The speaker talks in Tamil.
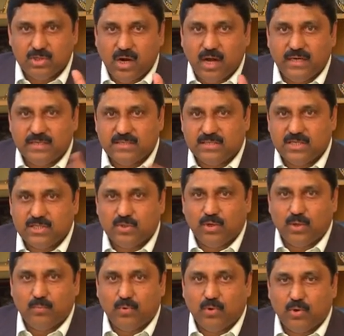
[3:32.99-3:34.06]
ஷார்ட் டிஸ்டன்ஸ்
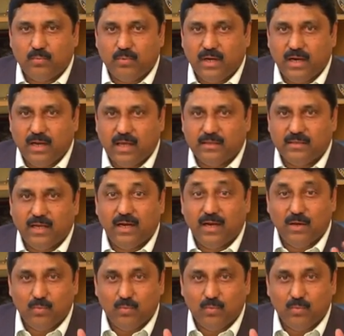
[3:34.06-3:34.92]
கூட போக முடியல அதனால